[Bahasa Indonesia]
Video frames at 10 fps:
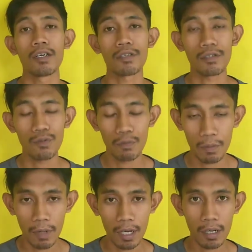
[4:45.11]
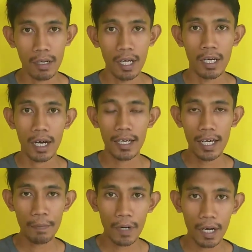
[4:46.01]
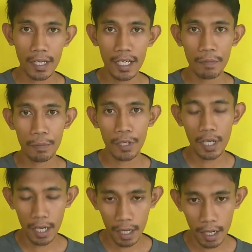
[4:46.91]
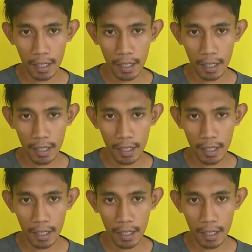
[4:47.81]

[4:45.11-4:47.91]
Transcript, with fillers: Jadi itu memang karena apa? Karena apabila